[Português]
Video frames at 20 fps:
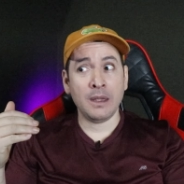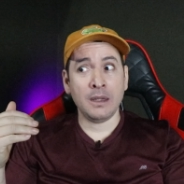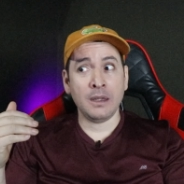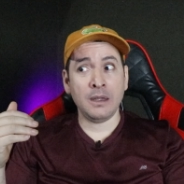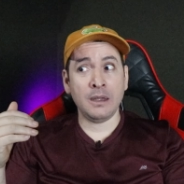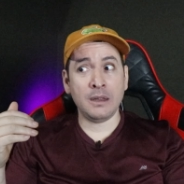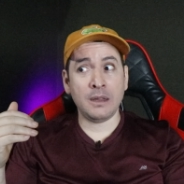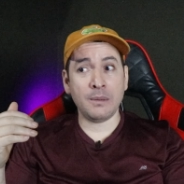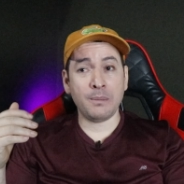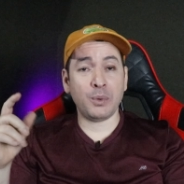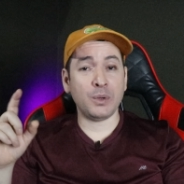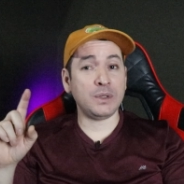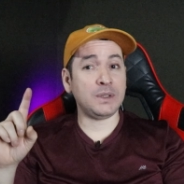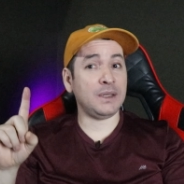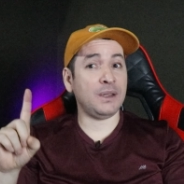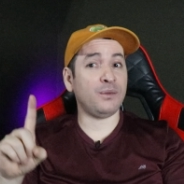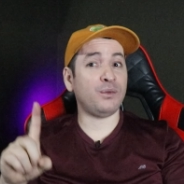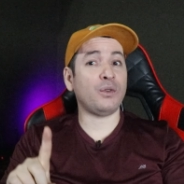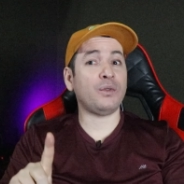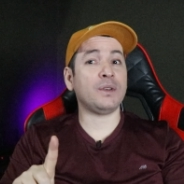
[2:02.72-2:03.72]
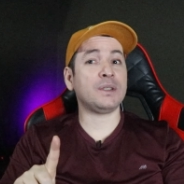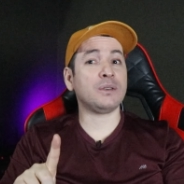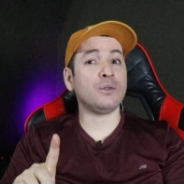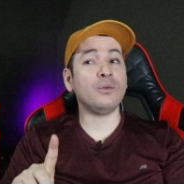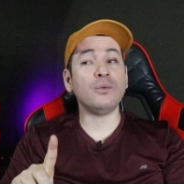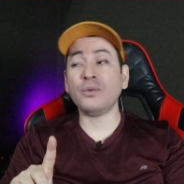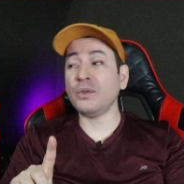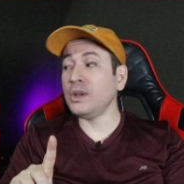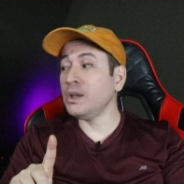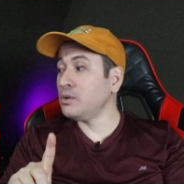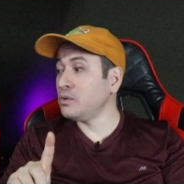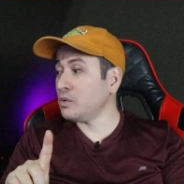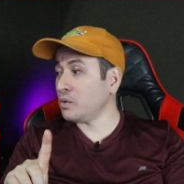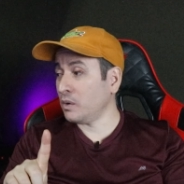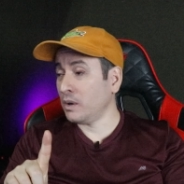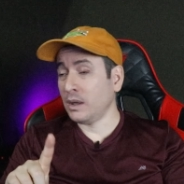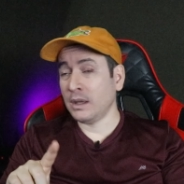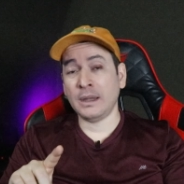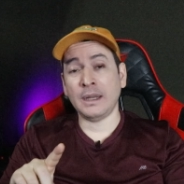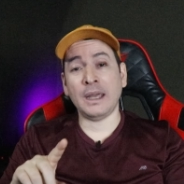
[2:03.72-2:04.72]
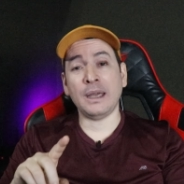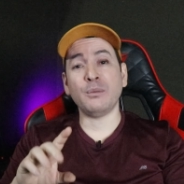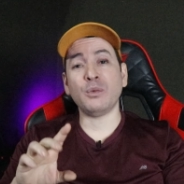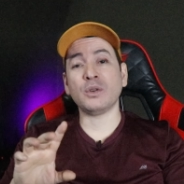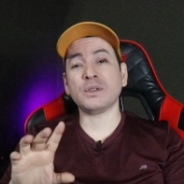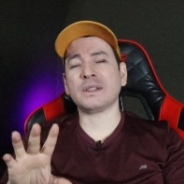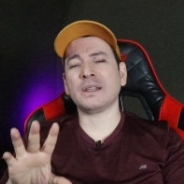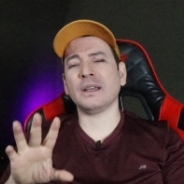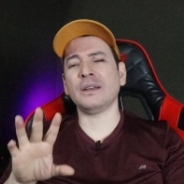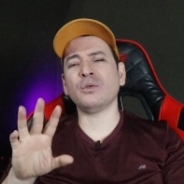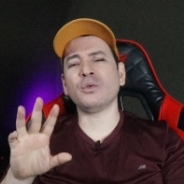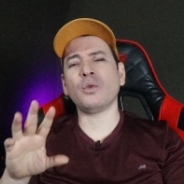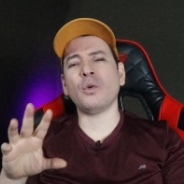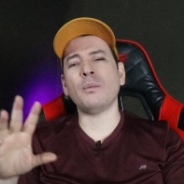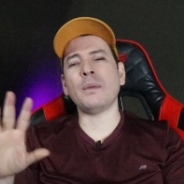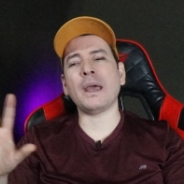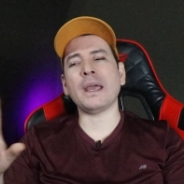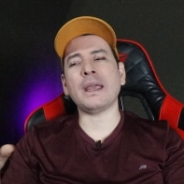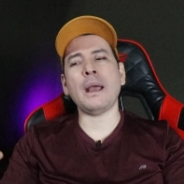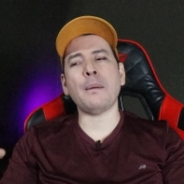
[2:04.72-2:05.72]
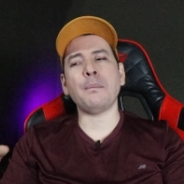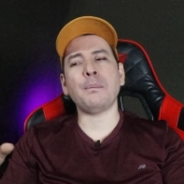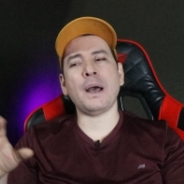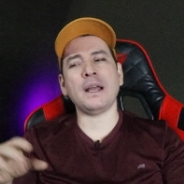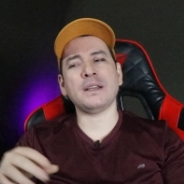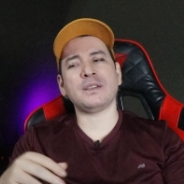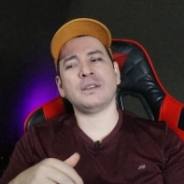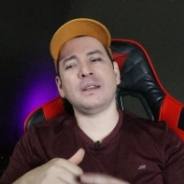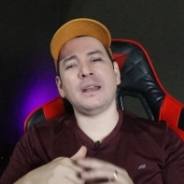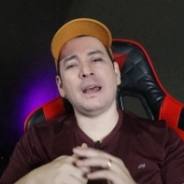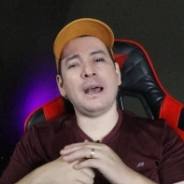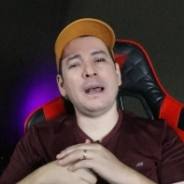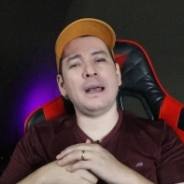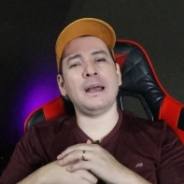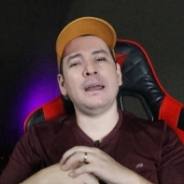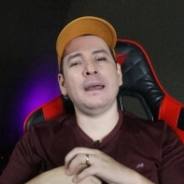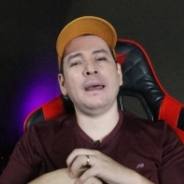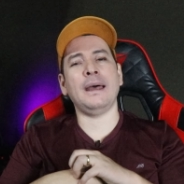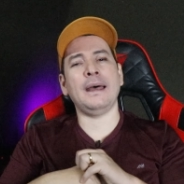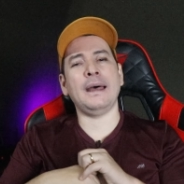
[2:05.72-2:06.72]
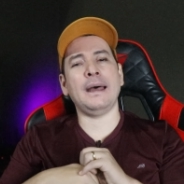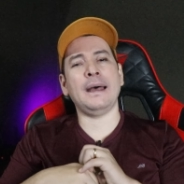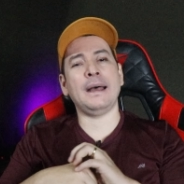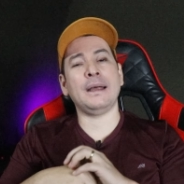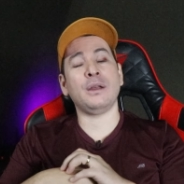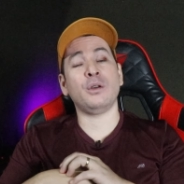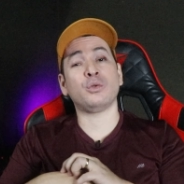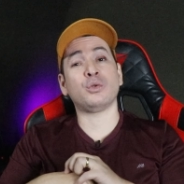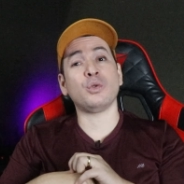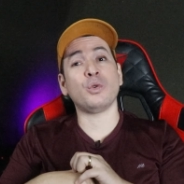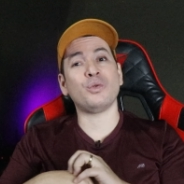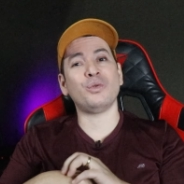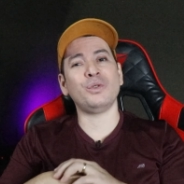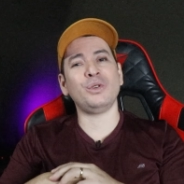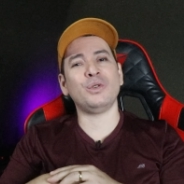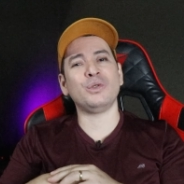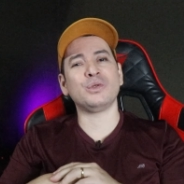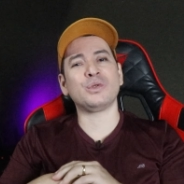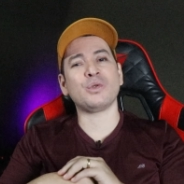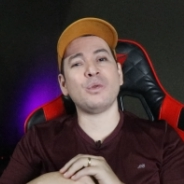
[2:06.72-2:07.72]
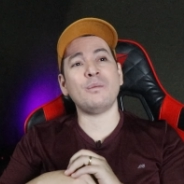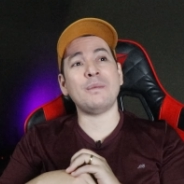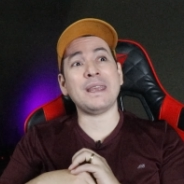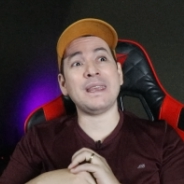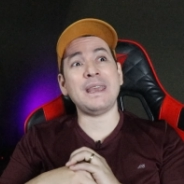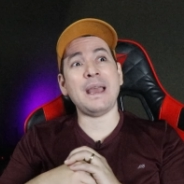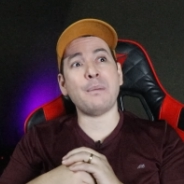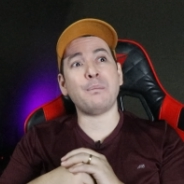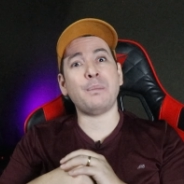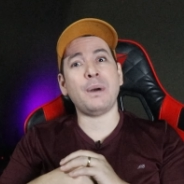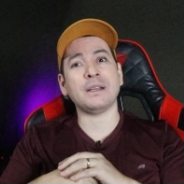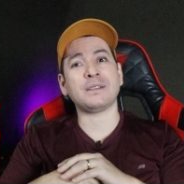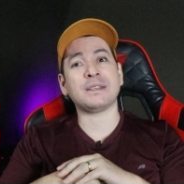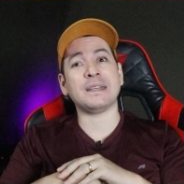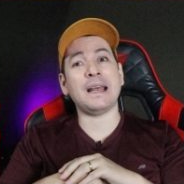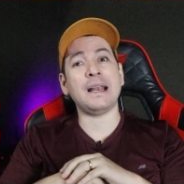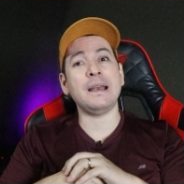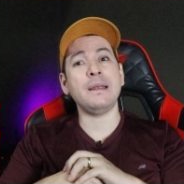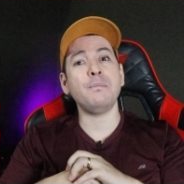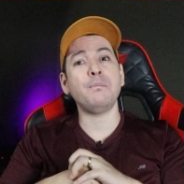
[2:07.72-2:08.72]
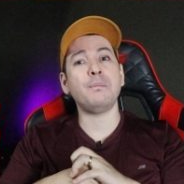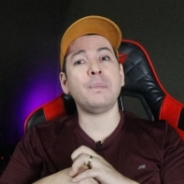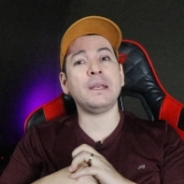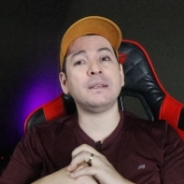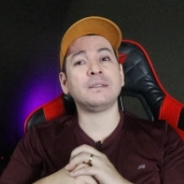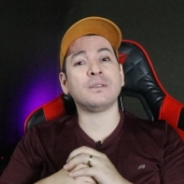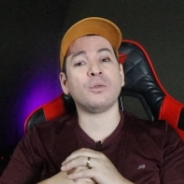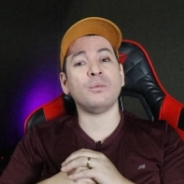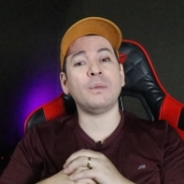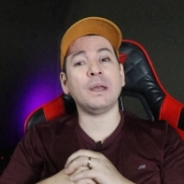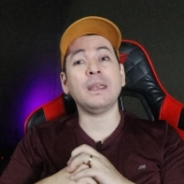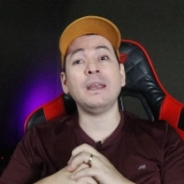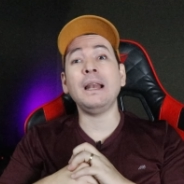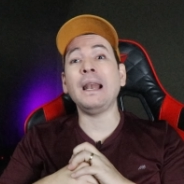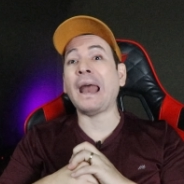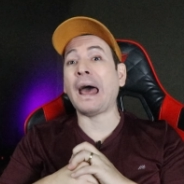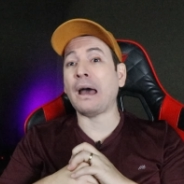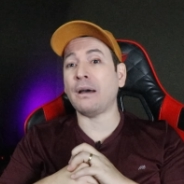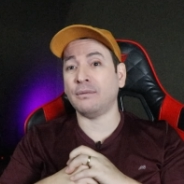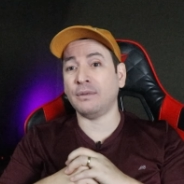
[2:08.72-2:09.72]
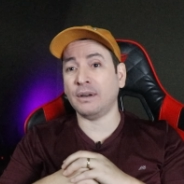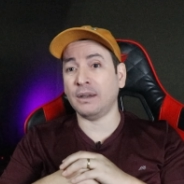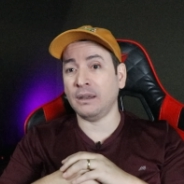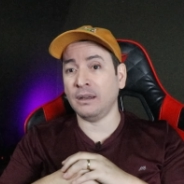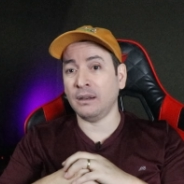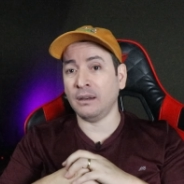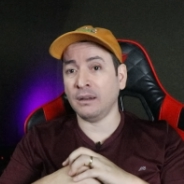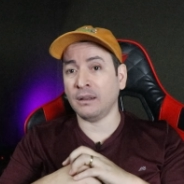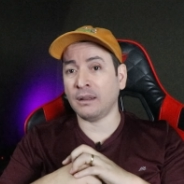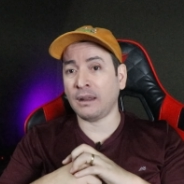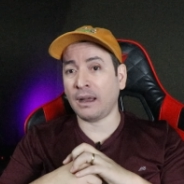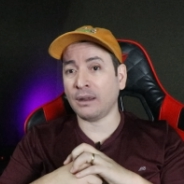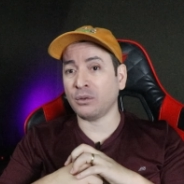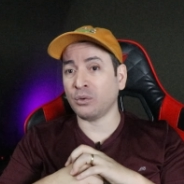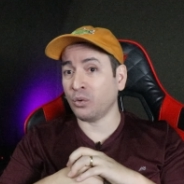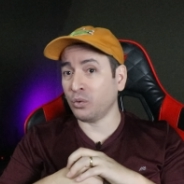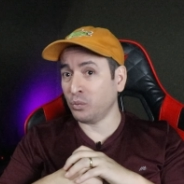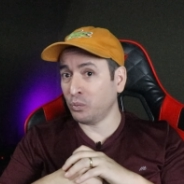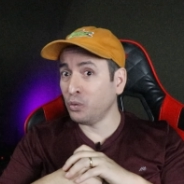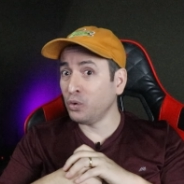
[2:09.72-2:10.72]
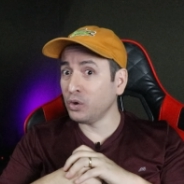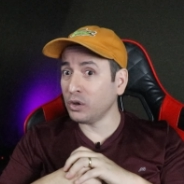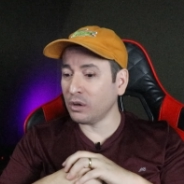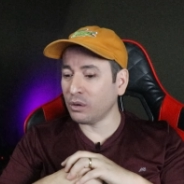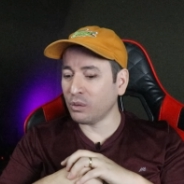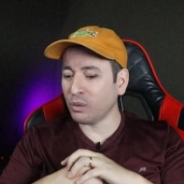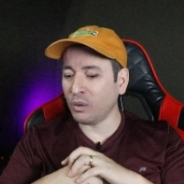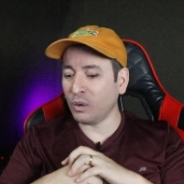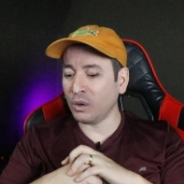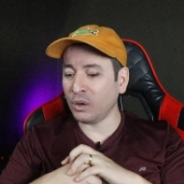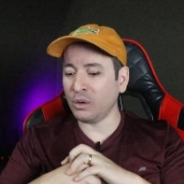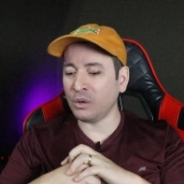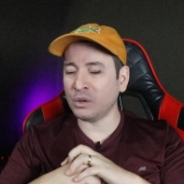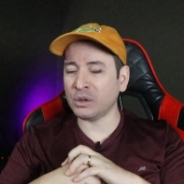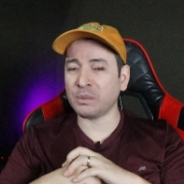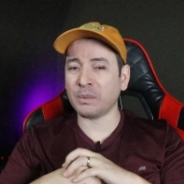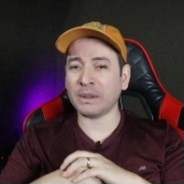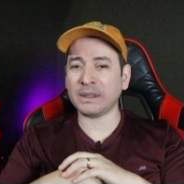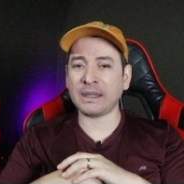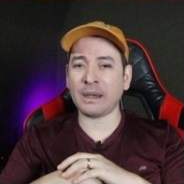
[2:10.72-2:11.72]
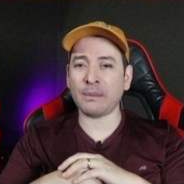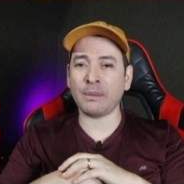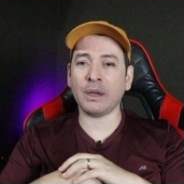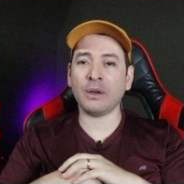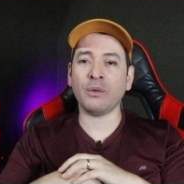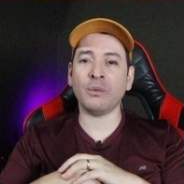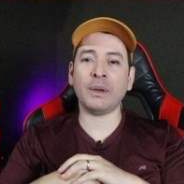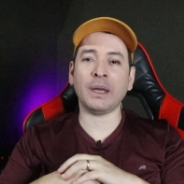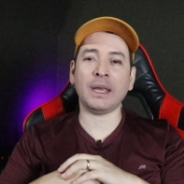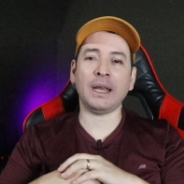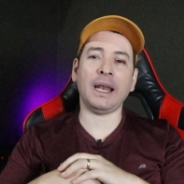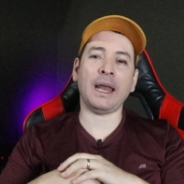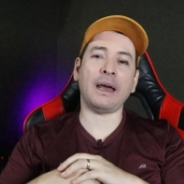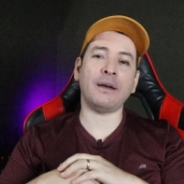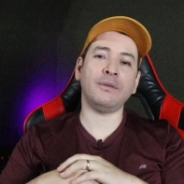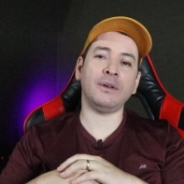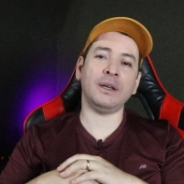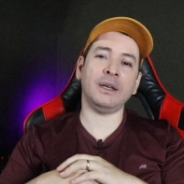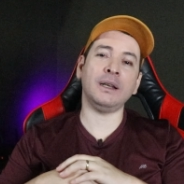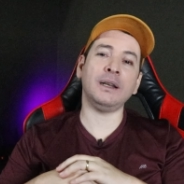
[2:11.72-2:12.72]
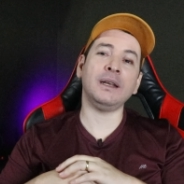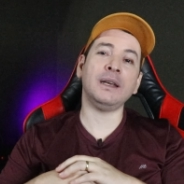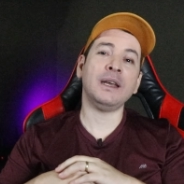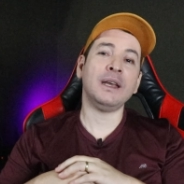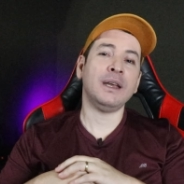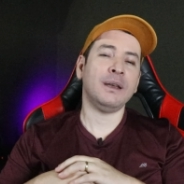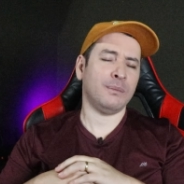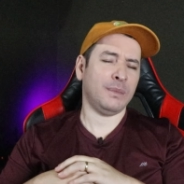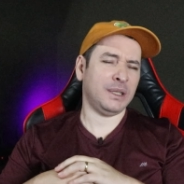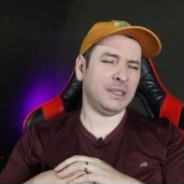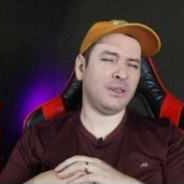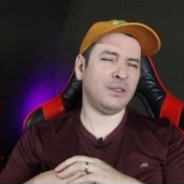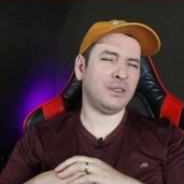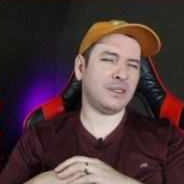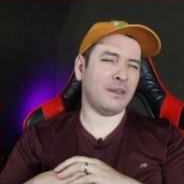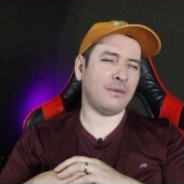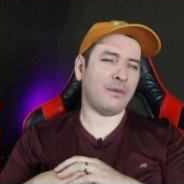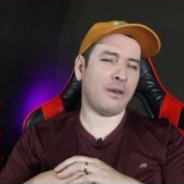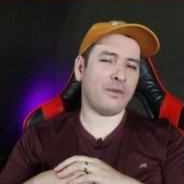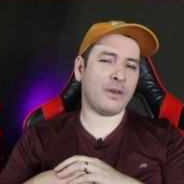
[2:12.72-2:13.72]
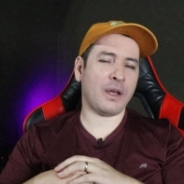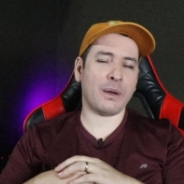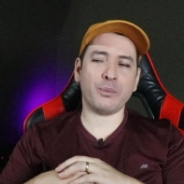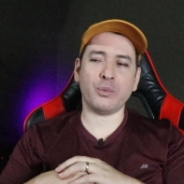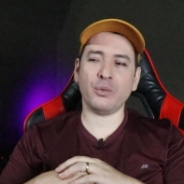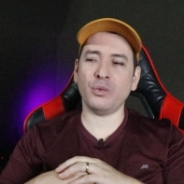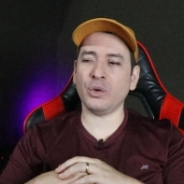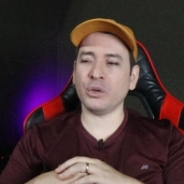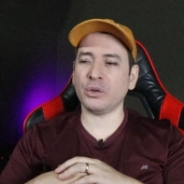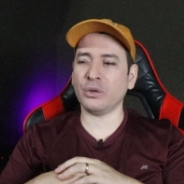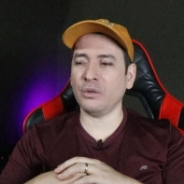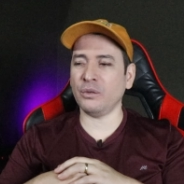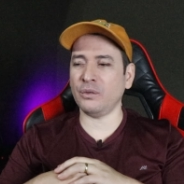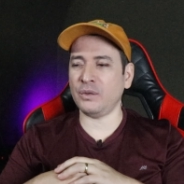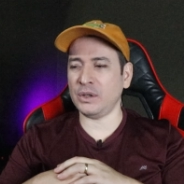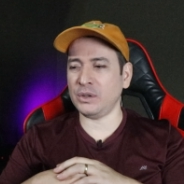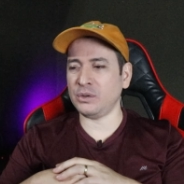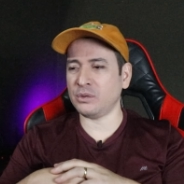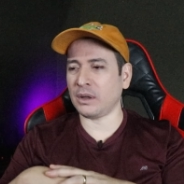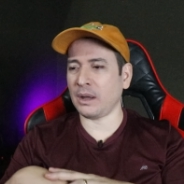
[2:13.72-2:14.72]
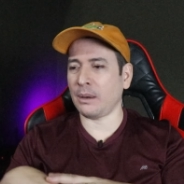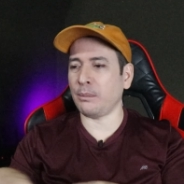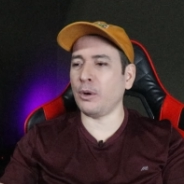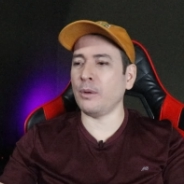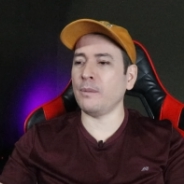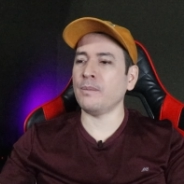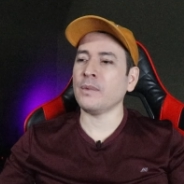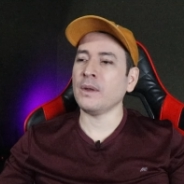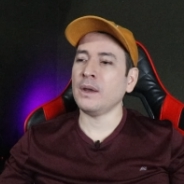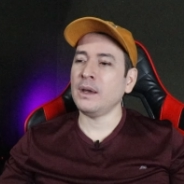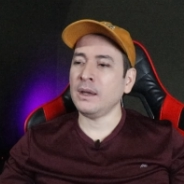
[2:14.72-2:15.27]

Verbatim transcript: e depois ainda vou fazer um vídeo, né, mostrando como é que é a parte da, é, eu tô curioso como é que é a parte da limpeza, como é que lava ele, tá? Tô muito curioso para saber como é que lava ele, mas isso aí vai ficar para um outro vídeo, tá bom?